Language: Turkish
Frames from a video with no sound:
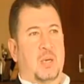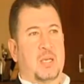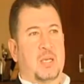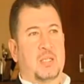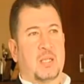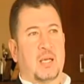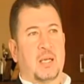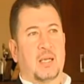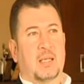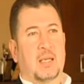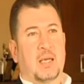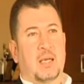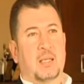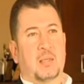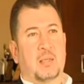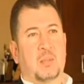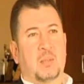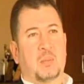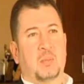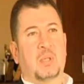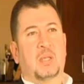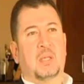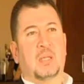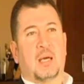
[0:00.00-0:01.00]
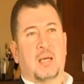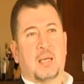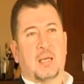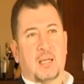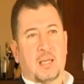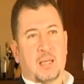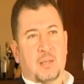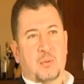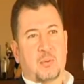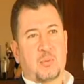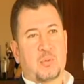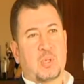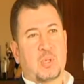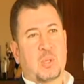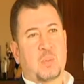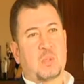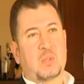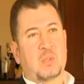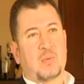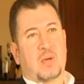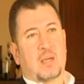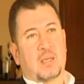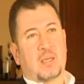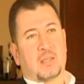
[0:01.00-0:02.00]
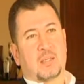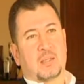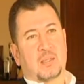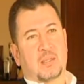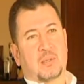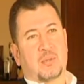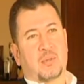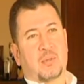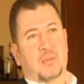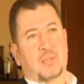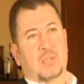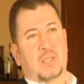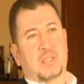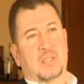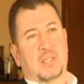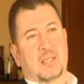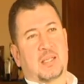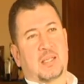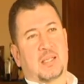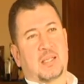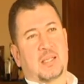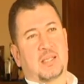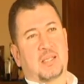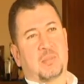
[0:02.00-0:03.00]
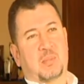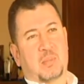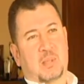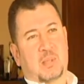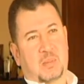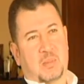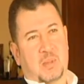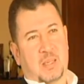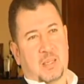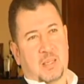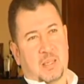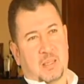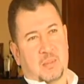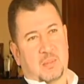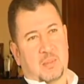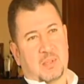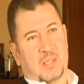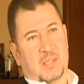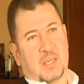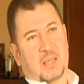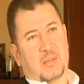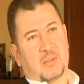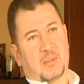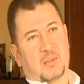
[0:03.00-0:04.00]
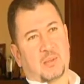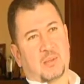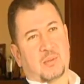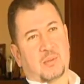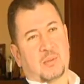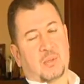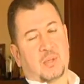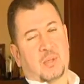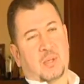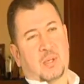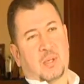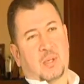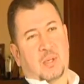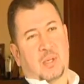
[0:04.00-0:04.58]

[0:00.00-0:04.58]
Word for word: İşe başlarken bir tane ustamız vardı. Çok da zeki, esprili bir adamdı sağ olsun.